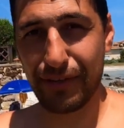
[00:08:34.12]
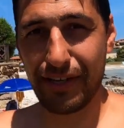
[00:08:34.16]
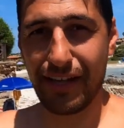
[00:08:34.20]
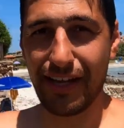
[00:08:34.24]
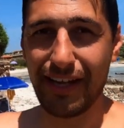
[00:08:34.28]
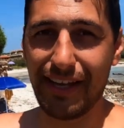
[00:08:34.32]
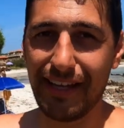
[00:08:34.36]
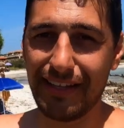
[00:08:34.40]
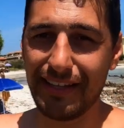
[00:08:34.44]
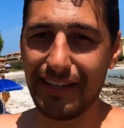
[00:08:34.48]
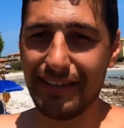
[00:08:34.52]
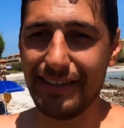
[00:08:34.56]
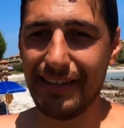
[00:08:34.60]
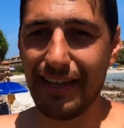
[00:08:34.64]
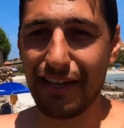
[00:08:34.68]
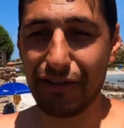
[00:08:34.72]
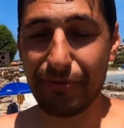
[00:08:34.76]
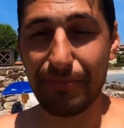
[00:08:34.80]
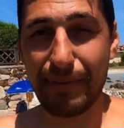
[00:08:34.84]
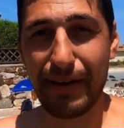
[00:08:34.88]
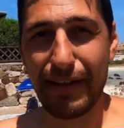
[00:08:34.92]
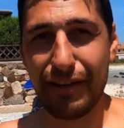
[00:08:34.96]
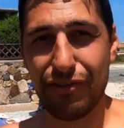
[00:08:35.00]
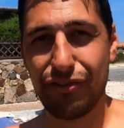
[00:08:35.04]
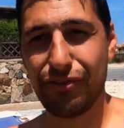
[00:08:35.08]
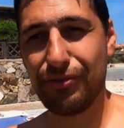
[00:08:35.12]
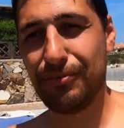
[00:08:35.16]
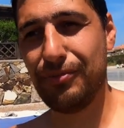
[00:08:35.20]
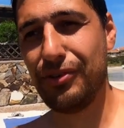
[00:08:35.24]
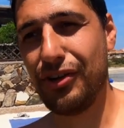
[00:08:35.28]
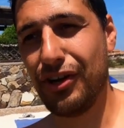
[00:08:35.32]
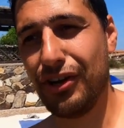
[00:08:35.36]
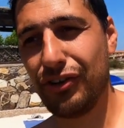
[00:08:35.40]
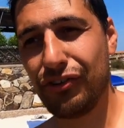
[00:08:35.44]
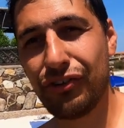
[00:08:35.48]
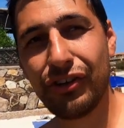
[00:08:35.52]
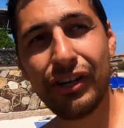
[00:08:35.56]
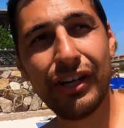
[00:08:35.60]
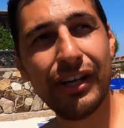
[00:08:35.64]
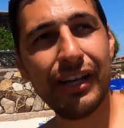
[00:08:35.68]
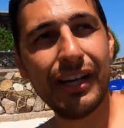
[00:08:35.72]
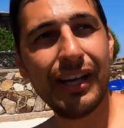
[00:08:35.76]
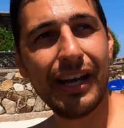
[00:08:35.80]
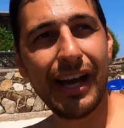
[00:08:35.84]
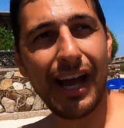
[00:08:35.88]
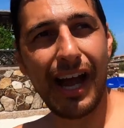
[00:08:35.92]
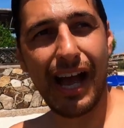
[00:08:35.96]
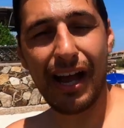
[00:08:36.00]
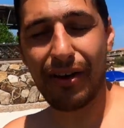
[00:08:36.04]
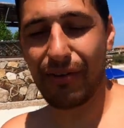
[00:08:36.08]
porque a cada dia as praias são melhores,
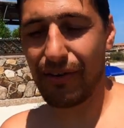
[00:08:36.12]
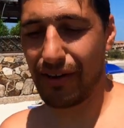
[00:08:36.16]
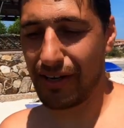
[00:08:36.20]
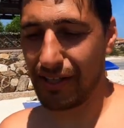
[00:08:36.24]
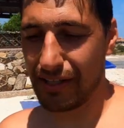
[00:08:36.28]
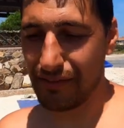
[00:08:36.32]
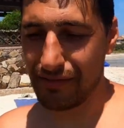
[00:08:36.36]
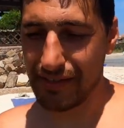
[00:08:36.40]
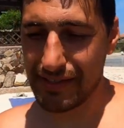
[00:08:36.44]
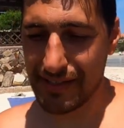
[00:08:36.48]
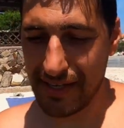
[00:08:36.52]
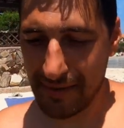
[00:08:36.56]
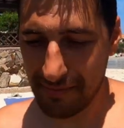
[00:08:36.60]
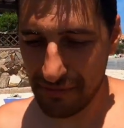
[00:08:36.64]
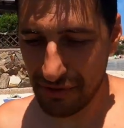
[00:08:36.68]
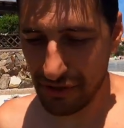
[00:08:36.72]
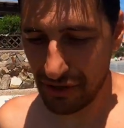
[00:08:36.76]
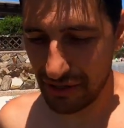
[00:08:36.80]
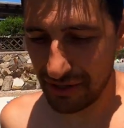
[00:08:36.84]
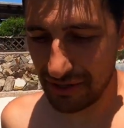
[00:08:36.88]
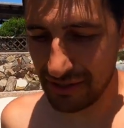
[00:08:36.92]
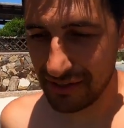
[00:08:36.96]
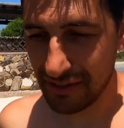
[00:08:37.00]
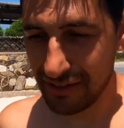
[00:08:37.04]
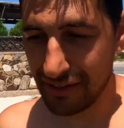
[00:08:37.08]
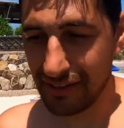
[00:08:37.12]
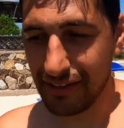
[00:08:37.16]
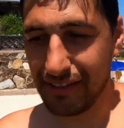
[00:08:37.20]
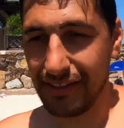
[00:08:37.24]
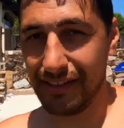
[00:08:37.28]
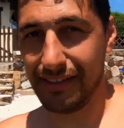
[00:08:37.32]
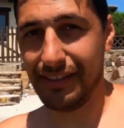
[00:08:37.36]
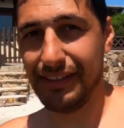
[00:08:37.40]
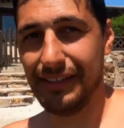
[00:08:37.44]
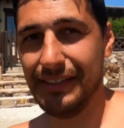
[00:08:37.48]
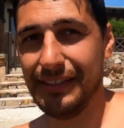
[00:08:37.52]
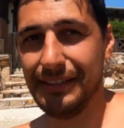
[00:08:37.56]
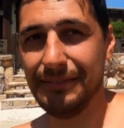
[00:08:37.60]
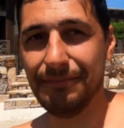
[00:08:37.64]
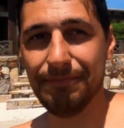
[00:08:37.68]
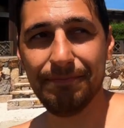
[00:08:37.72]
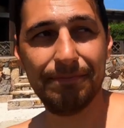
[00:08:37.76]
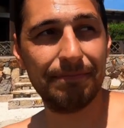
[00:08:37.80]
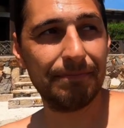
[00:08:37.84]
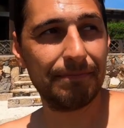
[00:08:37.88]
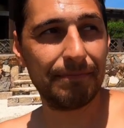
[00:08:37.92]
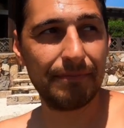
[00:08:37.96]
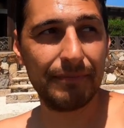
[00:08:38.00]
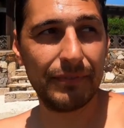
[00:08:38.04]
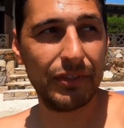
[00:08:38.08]
a água cada vez é melhor e
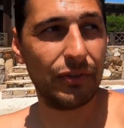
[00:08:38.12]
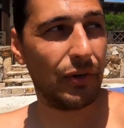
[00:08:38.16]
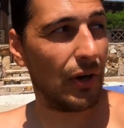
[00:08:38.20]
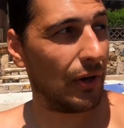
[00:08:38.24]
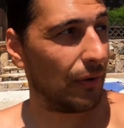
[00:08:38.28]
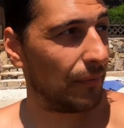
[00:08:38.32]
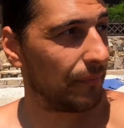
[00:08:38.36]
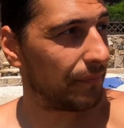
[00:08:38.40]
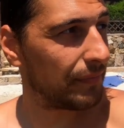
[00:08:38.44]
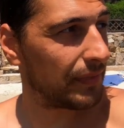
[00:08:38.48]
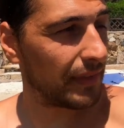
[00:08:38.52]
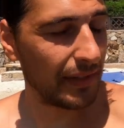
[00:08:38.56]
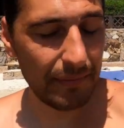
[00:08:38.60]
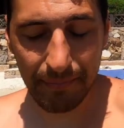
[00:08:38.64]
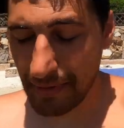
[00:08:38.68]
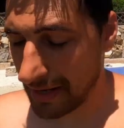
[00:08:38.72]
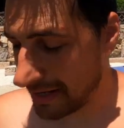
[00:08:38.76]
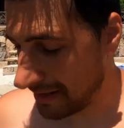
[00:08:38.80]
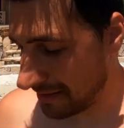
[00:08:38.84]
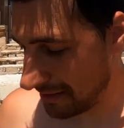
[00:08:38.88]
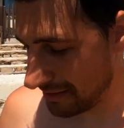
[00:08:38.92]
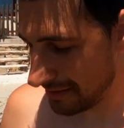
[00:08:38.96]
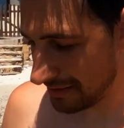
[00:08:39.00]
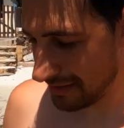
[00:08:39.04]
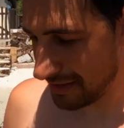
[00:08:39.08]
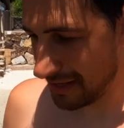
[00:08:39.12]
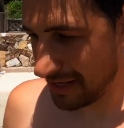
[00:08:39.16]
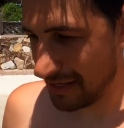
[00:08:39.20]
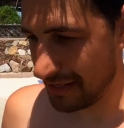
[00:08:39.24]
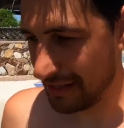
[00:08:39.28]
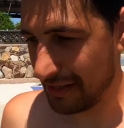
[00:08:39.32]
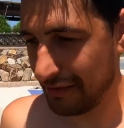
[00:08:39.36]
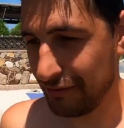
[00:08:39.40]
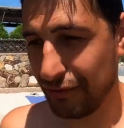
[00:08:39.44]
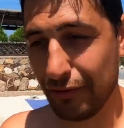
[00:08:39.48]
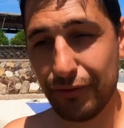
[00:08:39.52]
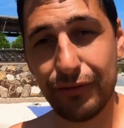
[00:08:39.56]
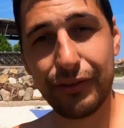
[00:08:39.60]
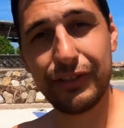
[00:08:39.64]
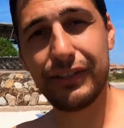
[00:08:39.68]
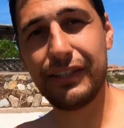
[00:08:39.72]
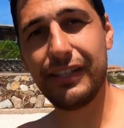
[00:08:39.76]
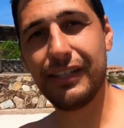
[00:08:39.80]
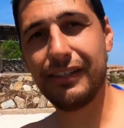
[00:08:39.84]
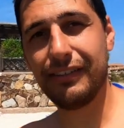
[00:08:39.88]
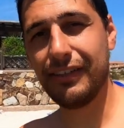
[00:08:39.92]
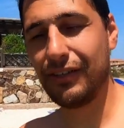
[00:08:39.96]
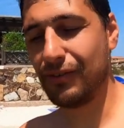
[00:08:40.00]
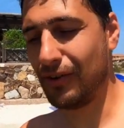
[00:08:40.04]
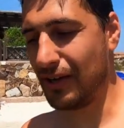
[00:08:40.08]
uau, bem, é incrível, vou
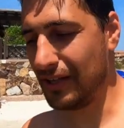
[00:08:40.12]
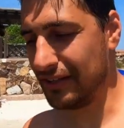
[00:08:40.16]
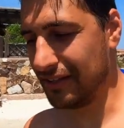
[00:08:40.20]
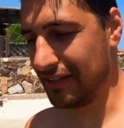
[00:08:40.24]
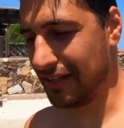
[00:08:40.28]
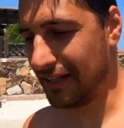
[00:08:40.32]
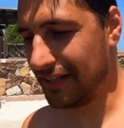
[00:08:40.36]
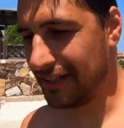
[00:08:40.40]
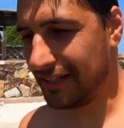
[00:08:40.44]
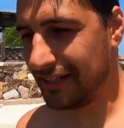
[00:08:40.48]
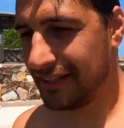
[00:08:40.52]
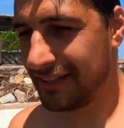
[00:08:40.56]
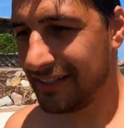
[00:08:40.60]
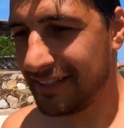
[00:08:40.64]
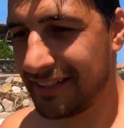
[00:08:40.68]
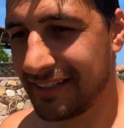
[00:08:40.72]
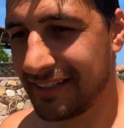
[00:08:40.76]
ter ali com a Andreia.